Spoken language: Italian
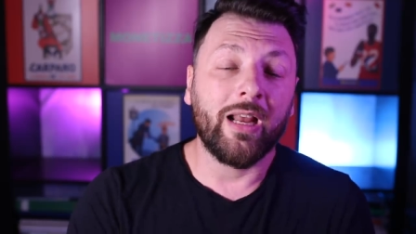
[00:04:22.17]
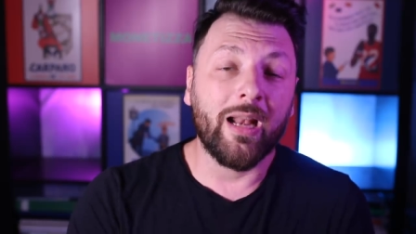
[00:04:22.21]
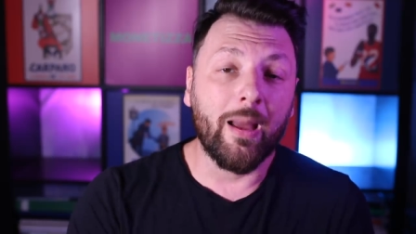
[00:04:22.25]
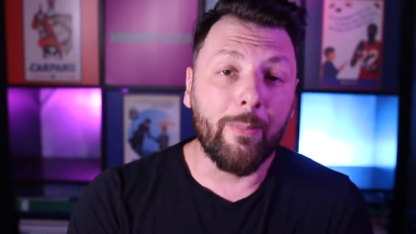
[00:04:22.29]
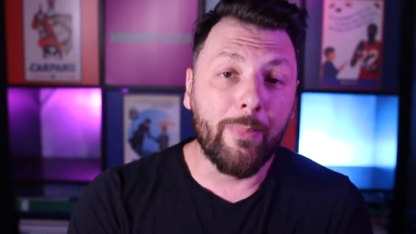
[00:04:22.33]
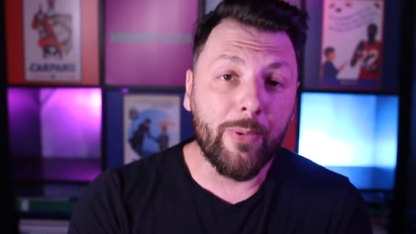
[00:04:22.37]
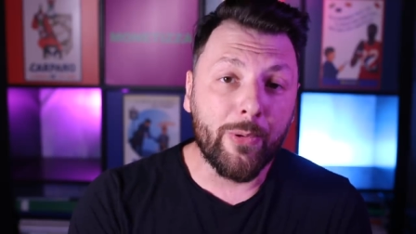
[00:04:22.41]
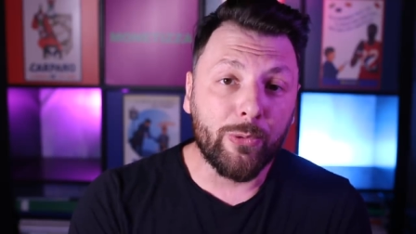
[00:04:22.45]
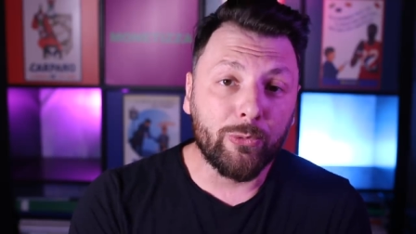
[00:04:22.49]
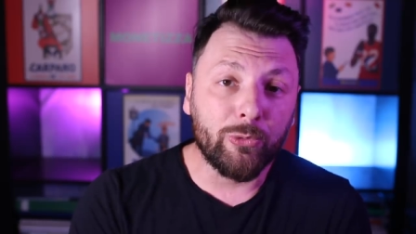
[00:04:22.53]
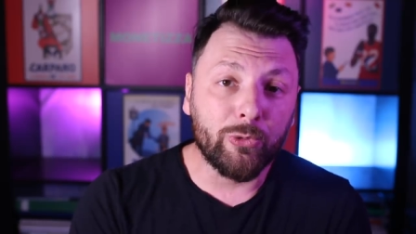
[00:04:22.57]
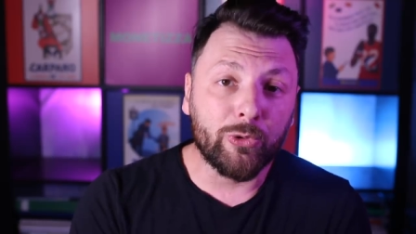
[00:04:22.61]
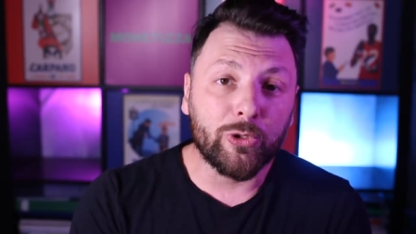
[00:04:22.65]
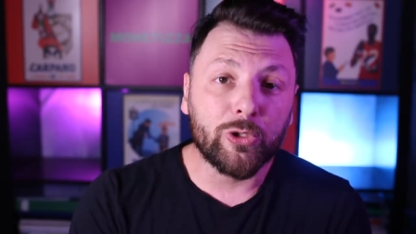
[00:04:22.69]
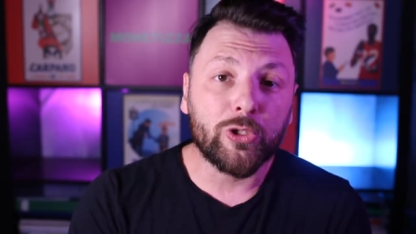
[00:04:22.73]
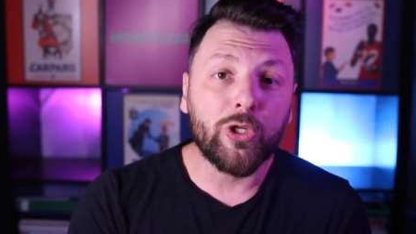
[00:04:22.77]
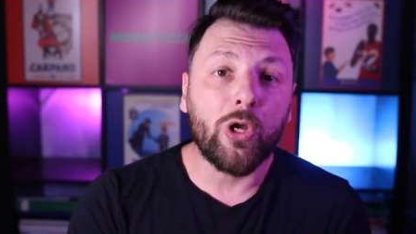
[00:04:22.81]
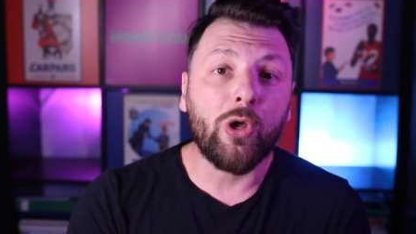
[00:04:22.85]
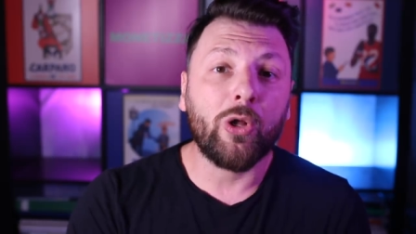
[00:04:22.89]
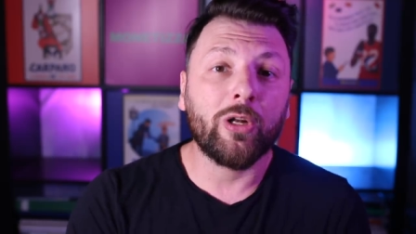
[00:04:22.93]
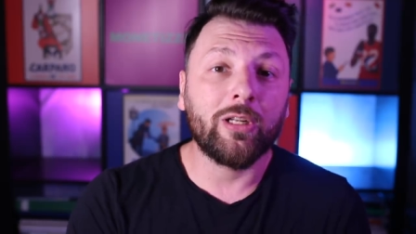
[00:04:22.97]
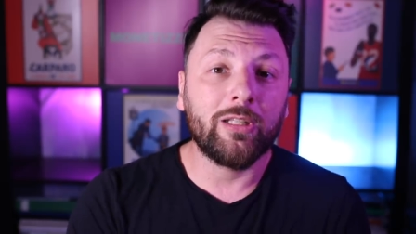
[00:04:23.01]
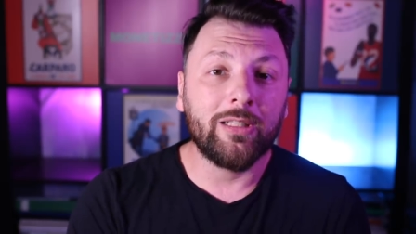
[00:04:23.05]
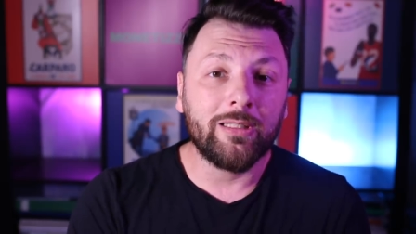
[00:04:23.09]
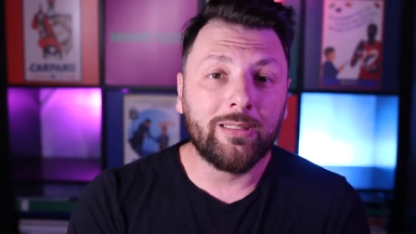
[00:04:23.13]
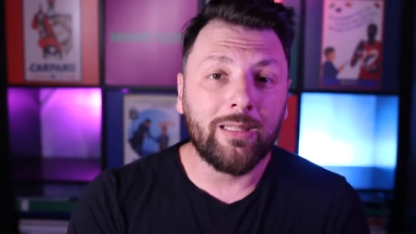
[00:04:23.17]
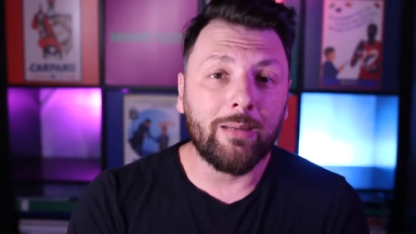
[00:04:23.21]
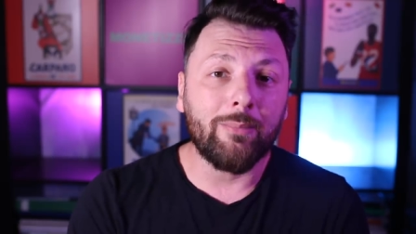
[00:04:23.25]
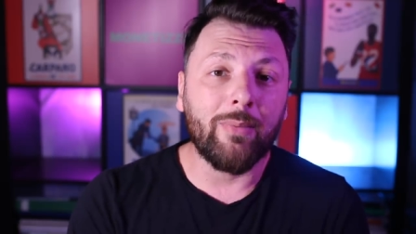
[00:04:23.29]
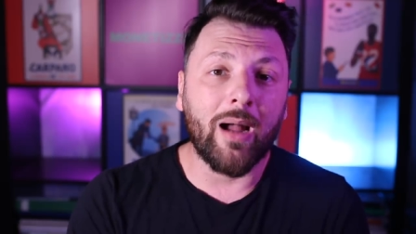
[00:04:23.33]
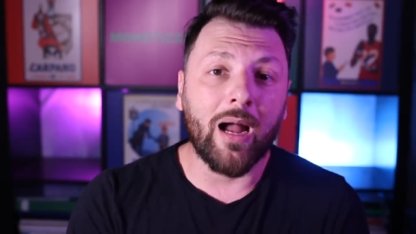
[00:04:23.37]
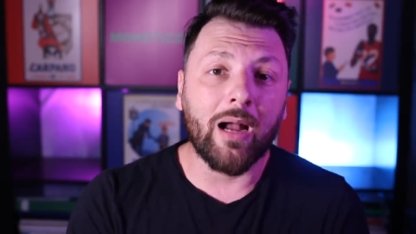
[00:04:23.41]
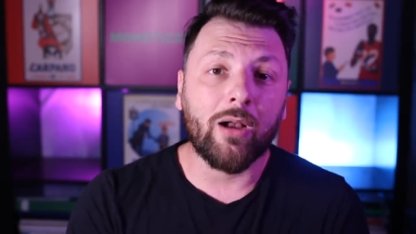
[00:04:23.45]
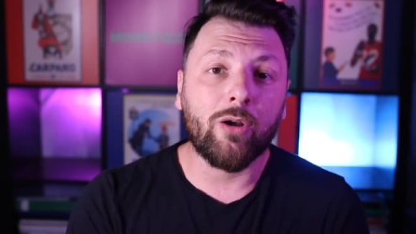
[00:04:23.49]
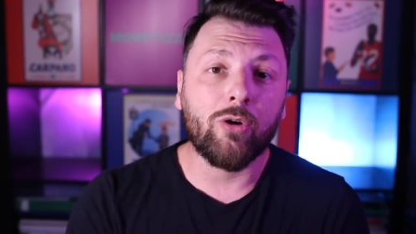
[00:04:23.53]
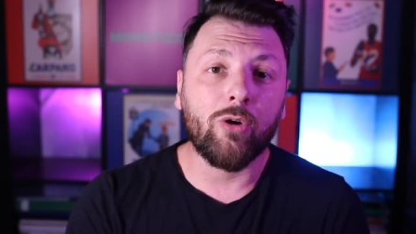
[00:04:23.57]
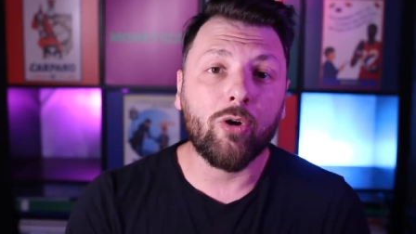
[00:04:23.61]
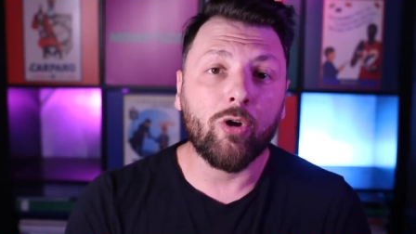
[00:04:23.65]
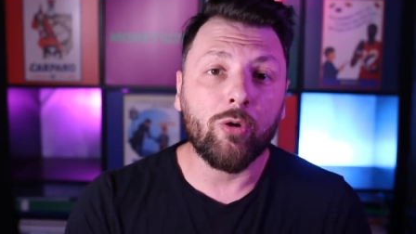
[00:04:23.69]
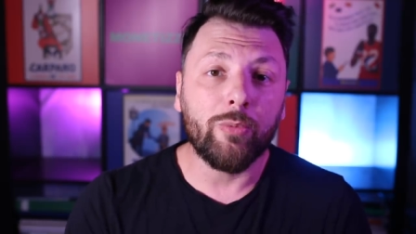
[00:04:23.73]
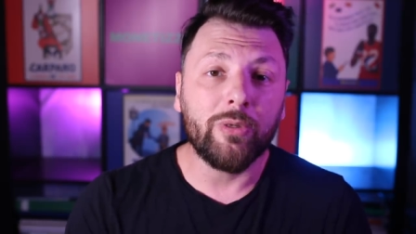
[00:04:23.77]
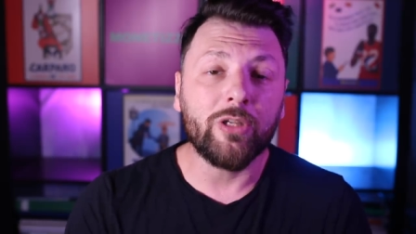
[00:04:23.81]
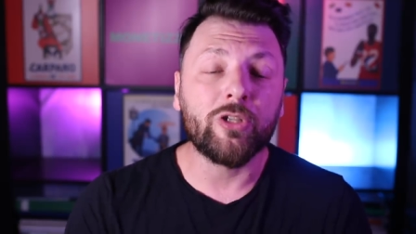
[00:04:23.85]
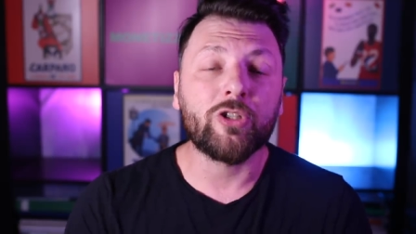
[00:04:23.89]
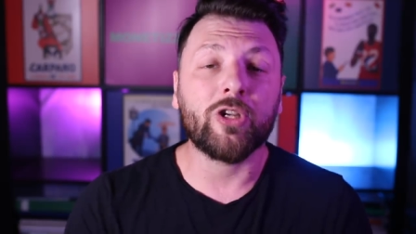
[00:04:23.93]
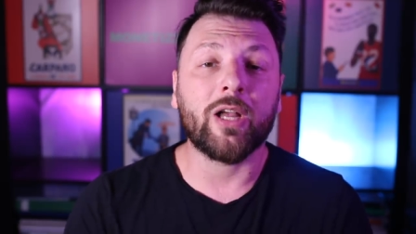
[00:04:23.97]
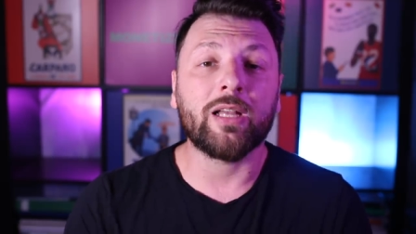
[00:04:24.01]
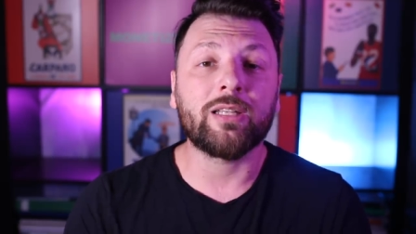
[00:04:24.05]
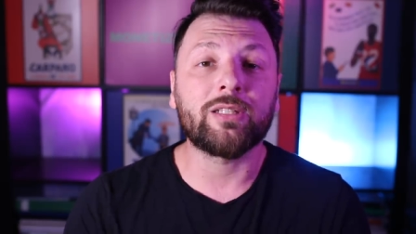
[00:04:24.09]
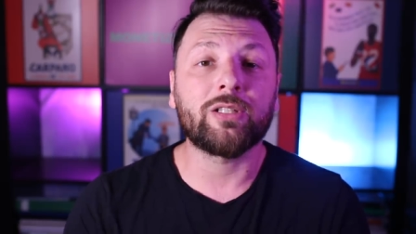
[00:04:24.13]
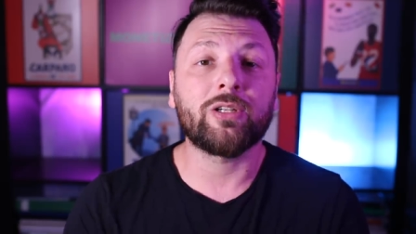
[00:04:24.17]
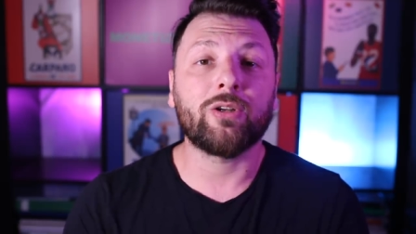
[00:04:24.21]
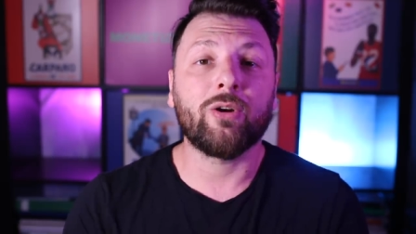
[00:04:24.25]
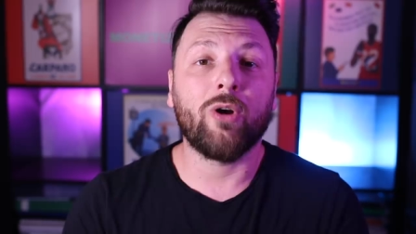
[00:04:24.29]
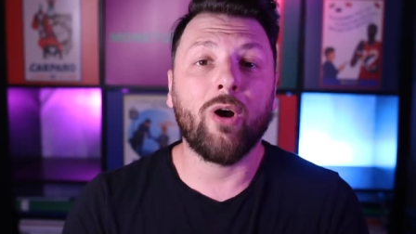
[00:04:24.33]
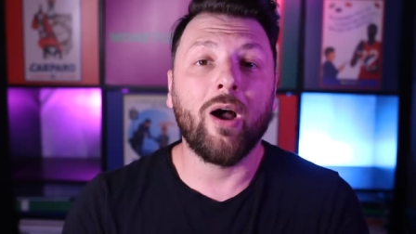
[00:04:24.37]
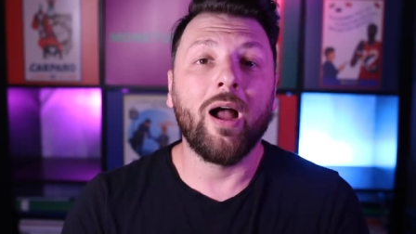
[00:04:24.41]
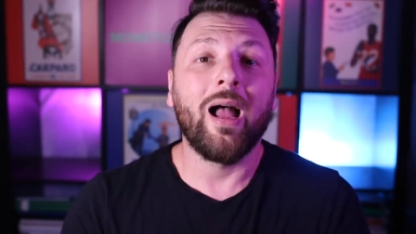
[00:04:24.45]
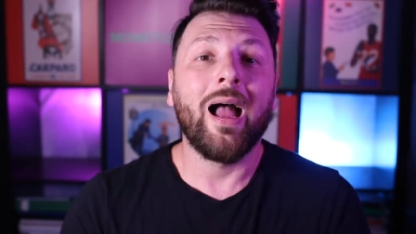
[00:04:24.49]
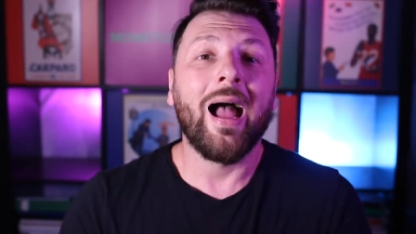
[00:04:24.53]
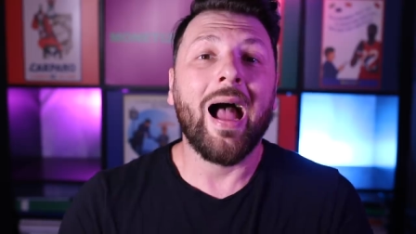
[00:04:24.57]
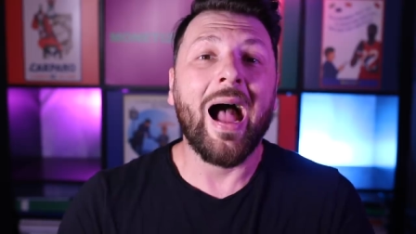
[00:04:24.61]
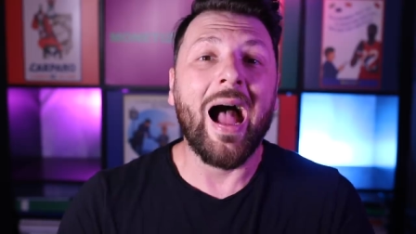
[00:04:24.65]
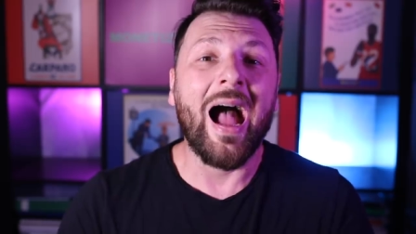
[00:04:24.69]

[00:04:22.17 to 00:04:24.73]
e la produzione del tabacco cominciassero